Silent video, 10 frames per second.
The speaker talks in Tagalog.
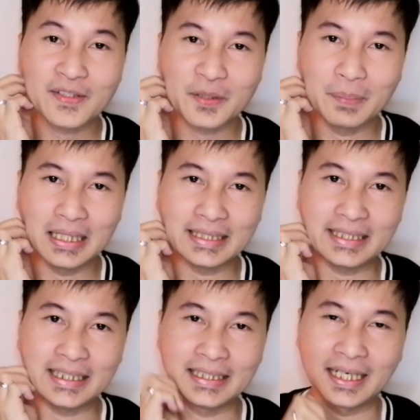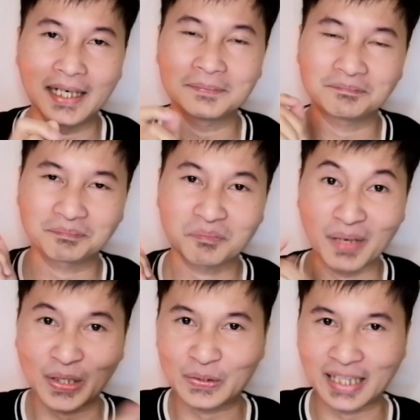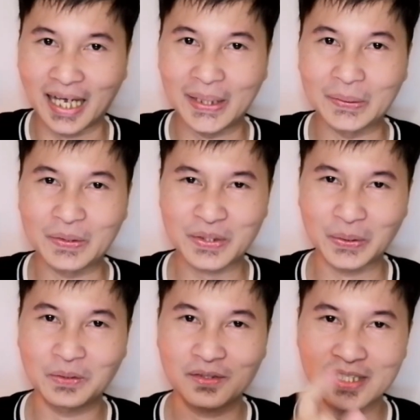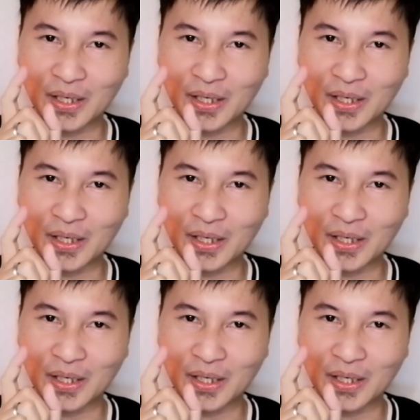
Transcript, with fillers: responsibility na meron tayo.